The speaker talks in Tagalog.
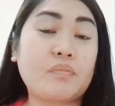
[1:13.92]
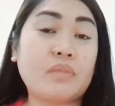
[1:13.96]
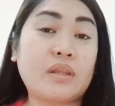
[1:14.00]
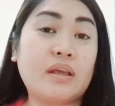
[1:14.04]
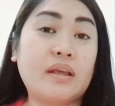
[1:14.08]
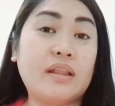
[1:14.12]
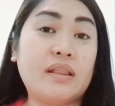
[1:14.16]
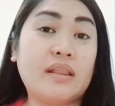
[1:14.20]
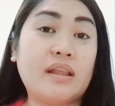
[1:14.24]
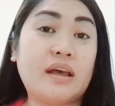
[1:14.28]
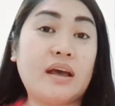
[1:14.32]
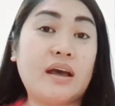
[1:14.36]

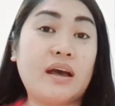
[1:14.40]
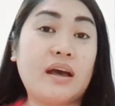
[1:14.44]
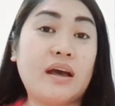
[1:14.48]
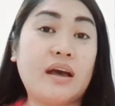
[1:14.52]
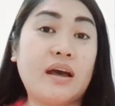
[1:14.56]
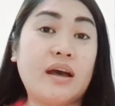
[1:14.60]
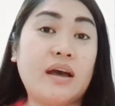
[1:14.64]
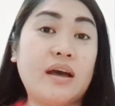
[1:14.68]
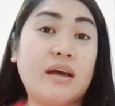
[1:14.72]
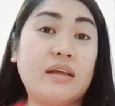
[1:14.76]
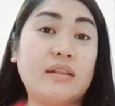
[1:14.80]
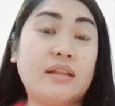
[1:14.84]

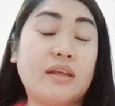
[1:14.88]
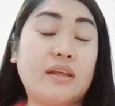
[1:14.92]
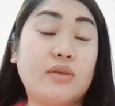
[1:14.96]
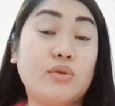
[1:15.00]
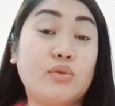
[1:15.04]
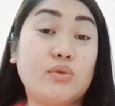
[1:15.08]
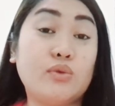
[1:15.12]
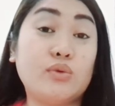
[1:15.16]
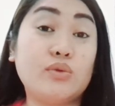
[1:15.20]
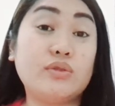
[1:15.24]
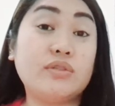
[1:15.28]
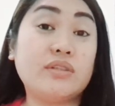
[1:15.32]
uh,
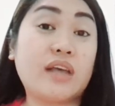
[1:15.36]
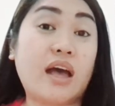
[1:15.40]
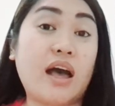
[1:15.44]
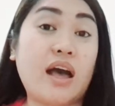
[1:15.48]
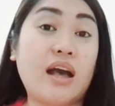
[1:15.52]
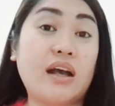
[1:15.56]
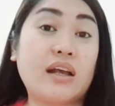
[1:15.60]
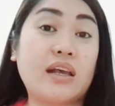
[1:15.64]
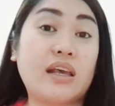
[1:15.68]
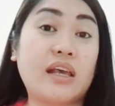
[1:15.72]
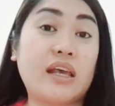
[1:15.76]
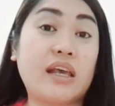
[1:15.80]
nanonood
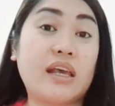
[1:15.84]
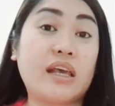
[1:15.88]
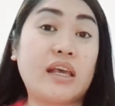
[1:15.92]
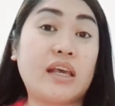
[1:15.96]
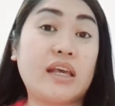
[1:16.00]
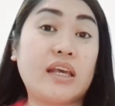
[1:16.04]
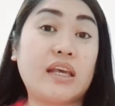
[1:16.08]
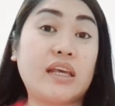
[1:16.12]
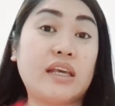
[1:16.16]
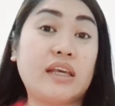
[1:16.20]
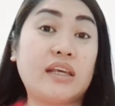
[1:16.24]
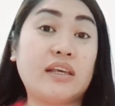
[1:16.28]
sa aking
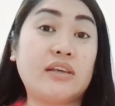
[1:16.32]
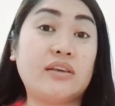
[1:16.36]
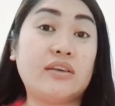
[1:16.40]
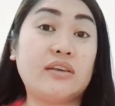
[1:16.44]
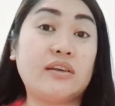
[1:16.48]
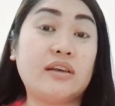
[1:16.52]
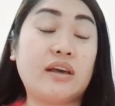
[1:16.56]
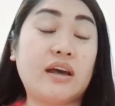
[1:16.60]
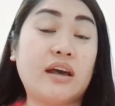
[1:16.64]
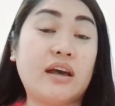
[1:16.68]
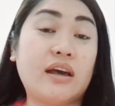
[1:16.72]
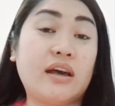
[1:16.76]

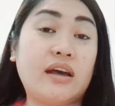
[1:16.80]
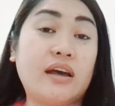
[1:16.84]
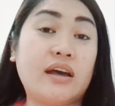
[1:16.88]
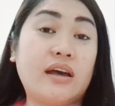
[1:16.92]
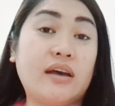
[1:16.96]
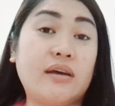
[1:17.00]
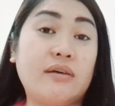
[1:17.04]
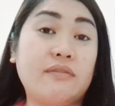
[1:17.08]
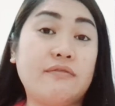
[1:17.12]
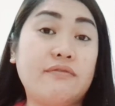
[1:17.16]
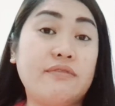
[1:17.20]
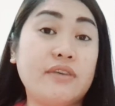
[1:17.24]

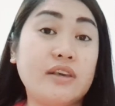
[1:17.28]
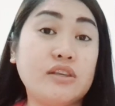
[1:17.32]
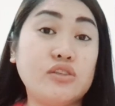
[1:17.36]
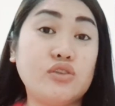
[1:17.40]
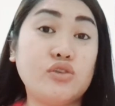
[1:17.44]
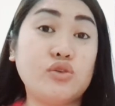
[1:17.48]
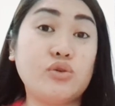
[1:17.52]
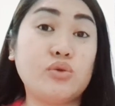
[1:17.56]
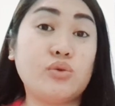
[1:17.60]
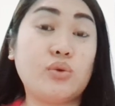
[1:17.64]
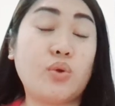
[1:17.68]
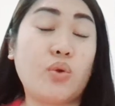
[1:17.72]
uh,
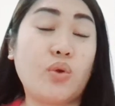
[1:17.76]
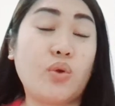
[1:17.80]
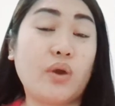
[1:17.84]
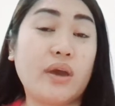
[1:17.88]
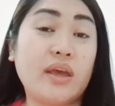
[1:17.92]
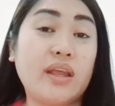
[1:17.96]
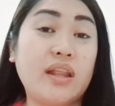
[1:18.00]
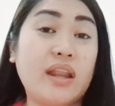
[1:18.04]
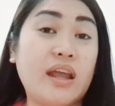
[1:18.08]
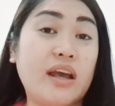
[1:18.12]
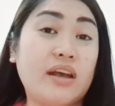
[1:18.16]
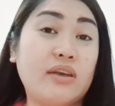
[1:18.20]
video,
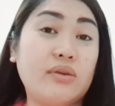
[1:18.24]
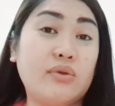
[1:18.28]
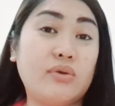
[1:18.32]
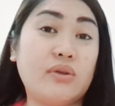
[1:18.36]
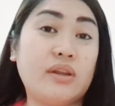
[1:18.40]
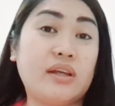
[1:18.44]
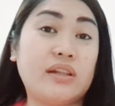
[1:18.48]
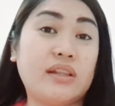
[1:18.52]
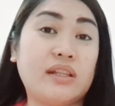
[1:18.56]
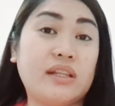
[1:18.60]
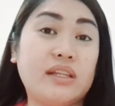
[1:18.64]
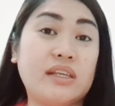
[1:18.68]
okay lang
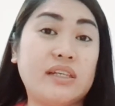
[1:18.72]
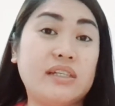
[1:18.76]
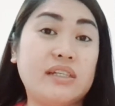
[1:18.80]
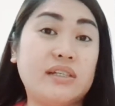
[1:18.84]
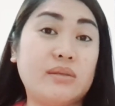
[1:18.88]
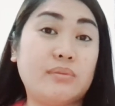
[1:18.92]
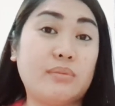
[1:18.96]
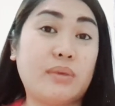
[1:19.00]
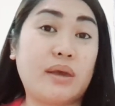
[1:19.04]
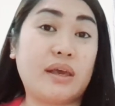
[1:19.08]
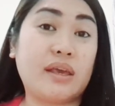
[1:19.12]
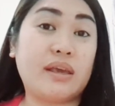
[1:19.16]
yun at
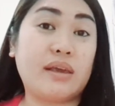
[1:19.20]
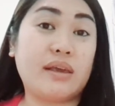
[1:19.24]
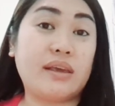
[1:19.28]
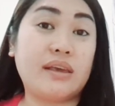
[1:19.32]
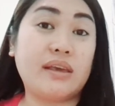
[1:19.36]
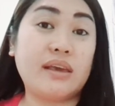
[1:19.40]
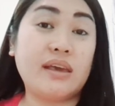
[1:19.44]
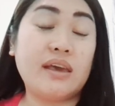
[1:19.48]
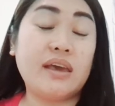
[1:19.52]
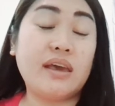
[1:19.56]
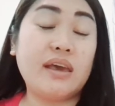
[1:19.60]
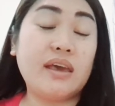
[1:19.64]
least
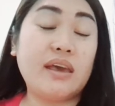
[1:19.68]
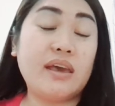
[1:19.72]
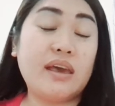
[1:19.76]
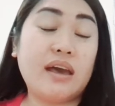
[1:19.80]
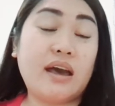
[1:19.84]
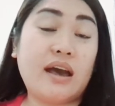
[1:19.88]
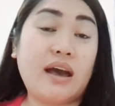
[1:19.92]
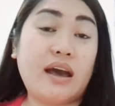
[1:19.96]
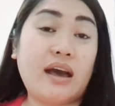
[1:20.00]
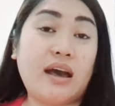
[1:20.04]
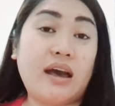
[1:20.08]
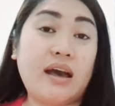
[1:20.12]
may
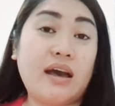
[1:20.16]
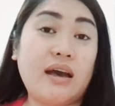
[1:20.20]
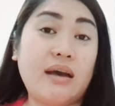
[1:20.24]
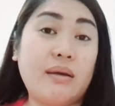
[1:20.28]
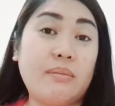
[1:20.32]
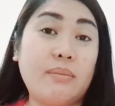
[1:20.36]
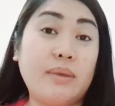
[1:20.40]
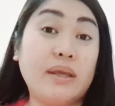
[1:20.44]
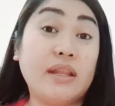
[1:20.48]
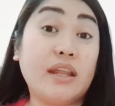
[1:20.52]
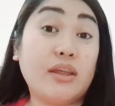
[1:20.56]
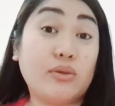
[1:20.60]
uh,
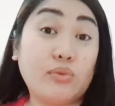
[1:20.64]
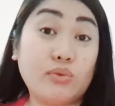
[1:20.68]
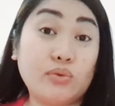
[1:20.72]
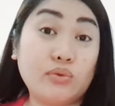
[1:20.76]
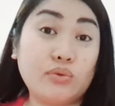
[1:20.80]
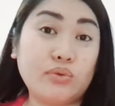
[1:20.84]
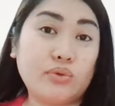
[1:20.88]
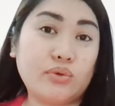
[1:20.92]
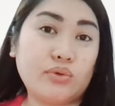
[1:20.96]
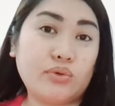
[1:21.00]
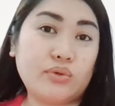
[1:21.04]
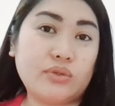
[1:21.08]
may
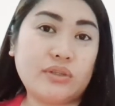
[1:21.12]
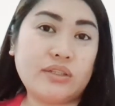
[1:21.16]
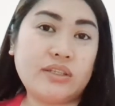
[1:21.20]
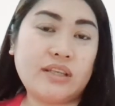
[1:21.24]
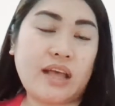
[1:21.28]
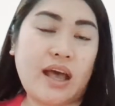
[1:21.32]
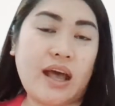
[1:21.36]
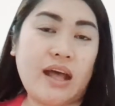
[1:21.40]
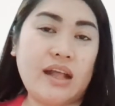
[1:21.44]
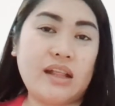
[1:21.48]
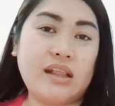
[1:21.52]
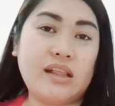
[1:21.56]
nanonood
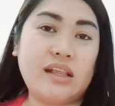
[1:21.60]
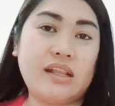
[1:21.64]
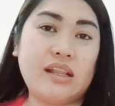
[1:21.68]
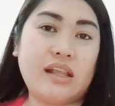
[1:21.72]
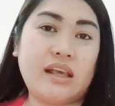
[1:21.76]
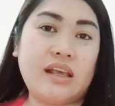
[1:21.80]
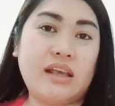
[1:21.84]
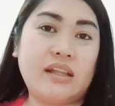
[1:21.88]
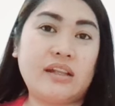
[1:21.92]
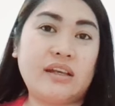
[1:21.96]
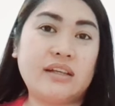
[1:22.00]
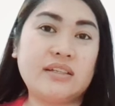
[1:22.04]
sa atin.
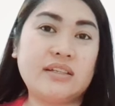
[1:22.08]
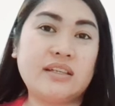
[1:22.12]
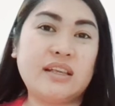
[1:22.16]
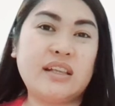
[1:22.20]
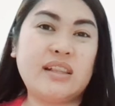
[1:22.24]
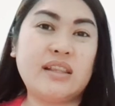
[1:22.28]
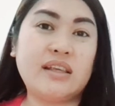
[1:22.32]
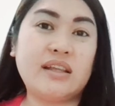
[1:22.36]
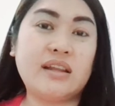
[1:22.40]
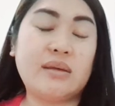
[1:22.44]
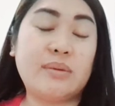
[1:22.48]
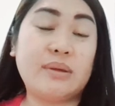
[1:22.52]
Ayan. Kasi
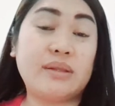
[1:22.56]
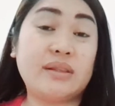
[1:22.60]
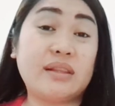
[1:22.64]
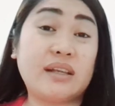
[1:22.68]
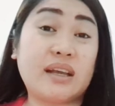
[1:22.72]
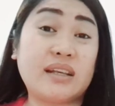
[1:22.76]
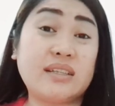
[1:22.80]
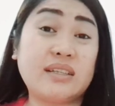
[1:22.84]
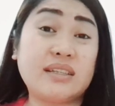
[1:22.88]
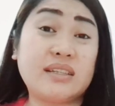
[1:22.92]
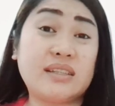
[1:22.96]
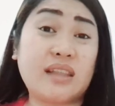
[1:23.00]
hindi naman
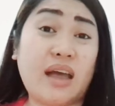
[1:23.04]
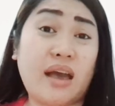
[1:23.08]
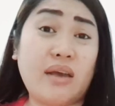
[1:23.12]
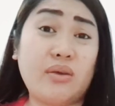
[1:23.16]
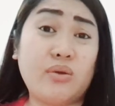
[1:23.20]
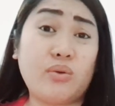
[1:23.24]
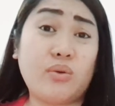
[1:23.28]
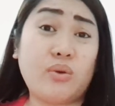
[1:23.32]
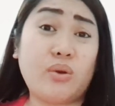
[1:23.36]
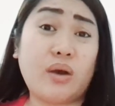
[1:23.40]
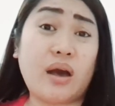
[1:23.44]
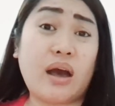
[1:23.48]
kasi
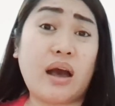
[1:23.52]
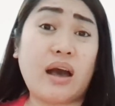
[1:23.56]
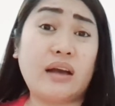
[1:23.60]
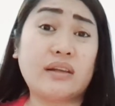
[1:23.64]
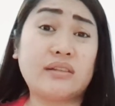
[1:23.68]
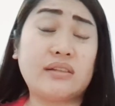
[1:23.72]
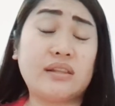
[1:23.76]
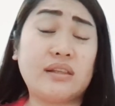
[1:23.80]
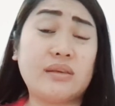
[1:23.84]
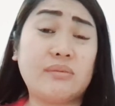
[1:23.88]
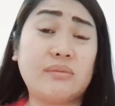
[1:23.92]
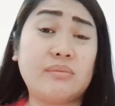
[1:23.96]
tayo uh,
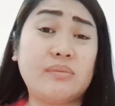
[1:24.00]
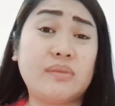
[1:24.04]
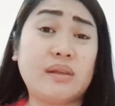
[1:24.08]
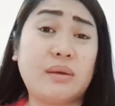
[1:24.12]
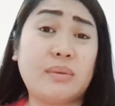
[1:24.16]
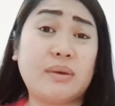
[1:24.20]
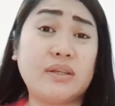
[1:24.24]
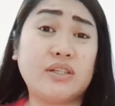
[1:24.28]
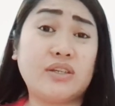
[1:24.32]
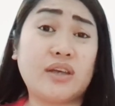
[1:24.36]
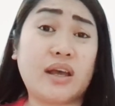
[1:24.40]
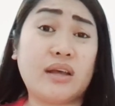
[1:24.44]
active na
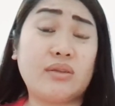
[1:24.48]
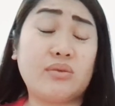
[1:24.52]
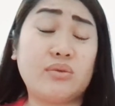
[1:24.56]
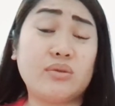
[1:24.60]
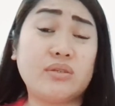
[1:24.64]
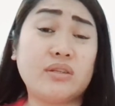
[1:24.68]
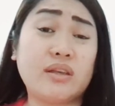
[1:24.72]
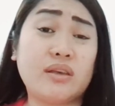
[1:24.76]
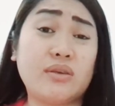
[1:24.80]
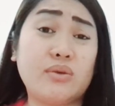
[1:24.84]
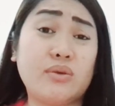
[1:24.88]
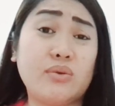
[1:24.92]
masyado
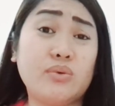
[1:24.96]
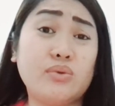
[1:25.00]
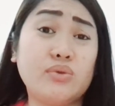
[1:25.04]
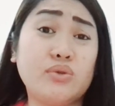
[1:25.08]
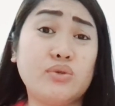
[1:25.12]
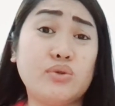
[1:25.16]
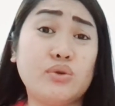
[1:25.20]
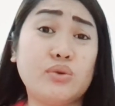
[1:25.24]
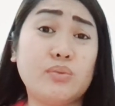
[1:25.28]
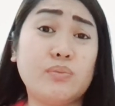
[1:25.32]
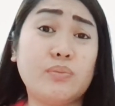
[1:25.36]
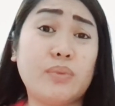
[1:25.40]
sa
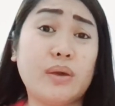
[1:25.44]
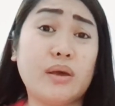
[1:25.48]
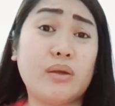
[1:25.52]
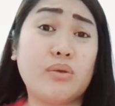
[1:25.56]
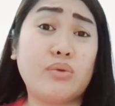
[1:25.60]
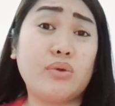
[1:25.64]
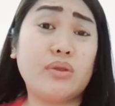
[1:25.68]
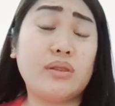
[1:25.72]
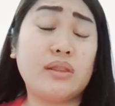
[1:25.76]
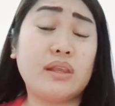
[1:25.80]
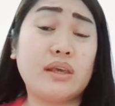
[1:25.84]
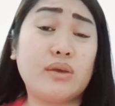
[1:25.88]
YouTube pero
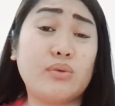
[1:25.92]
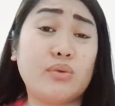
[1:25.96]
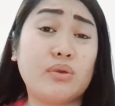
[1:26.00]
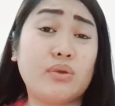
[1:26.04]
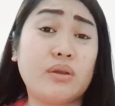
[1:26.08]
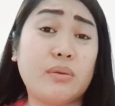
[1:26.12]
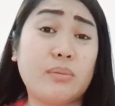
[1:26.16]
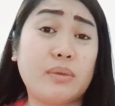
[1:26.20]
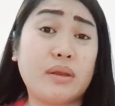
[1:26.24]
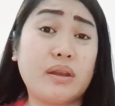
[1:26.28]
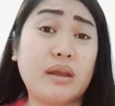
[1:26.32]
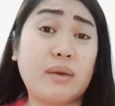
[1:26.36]
hindi ko
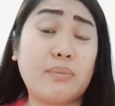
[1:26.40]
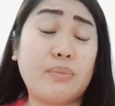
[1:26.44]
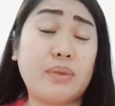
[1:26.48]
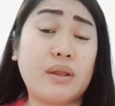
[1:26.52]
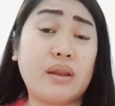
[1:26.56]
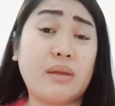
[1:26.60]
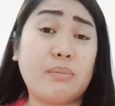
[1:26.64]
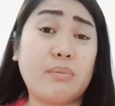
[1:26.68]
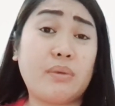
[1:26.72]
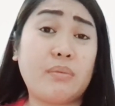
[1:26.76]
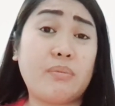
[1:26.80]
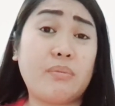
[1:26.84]
naman na
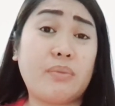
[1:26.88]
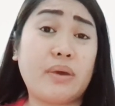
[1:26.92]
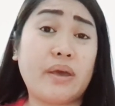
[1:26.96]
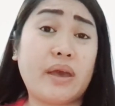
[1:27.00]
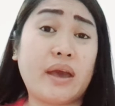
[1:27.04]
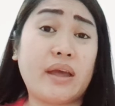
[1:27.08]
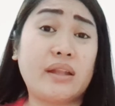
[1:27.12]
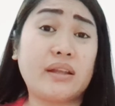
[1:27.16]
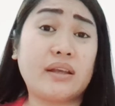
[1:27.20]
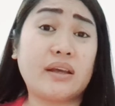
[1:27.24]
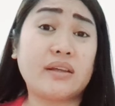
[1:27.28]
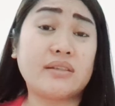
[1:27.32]

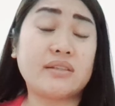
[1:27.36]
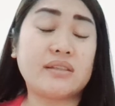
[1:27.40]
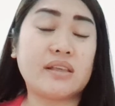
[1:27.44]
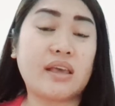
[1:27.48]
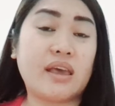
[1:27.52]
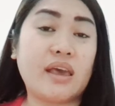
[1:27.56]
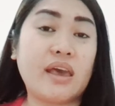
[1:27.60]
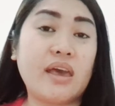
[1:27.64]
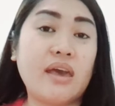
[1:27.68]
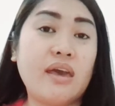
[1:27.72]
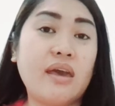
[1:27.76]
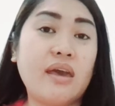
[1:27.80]
pinapabayaan kasi